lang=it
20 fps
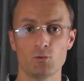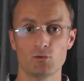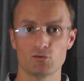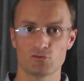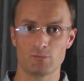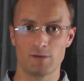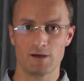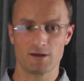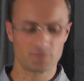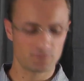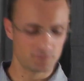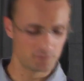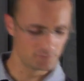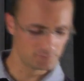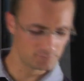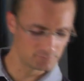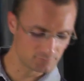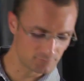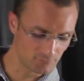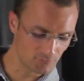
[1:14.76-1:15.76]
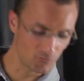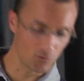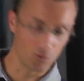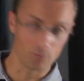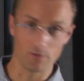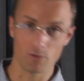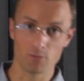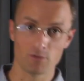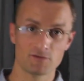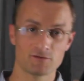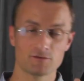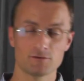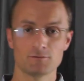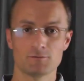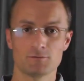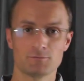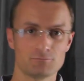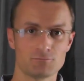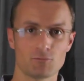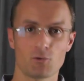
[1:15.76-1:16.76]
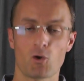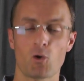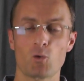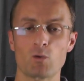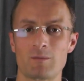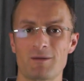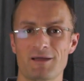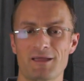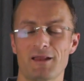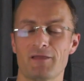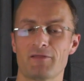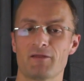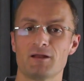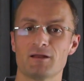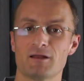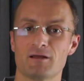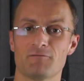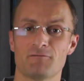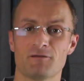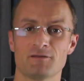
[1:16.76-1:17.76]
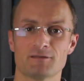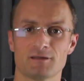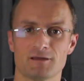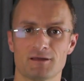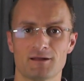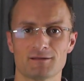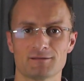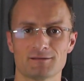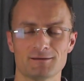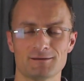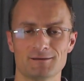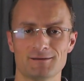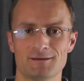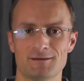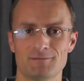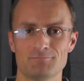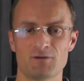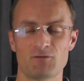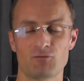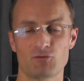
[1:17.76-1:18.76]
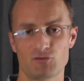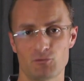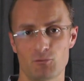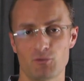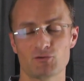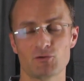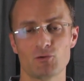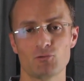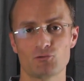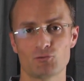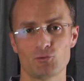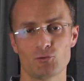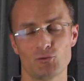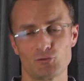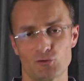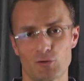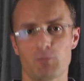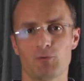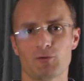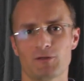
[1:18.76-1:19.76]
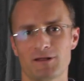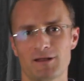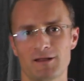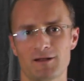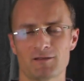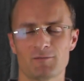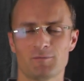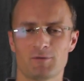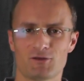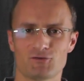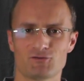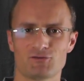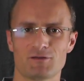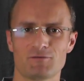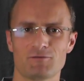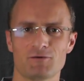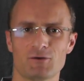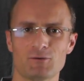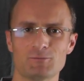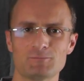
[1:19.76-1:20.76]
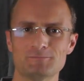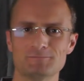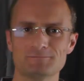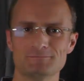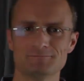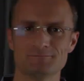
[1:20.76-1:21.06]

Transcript: uno smartphone, come questo, con una macchinetta del caffè integrata, ma forse questo è un sogno troppo da nerd per essere vero.